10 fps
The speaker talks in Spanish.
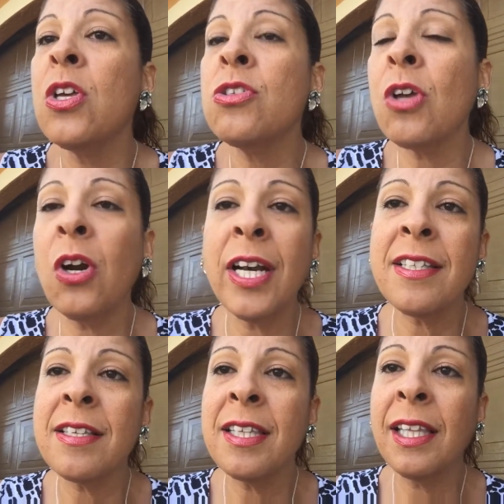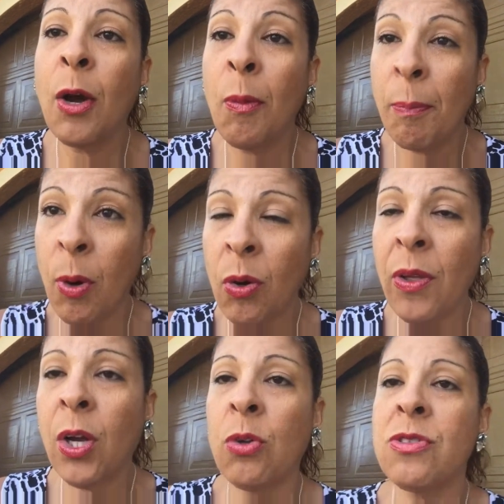Solo necesitas un
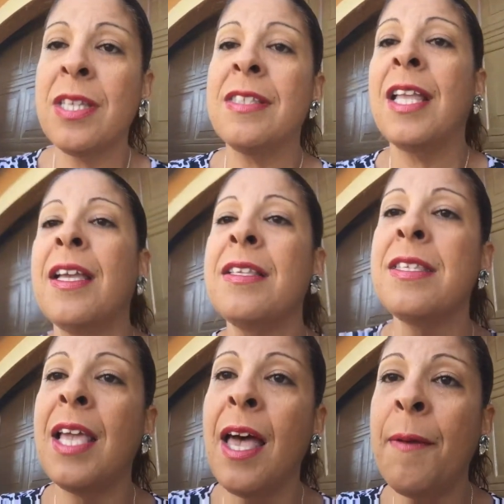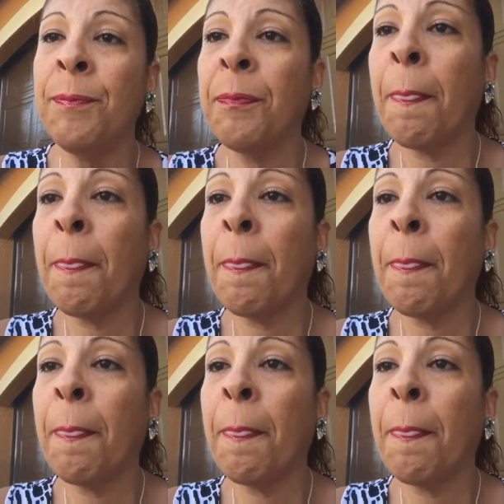poco de consistencia,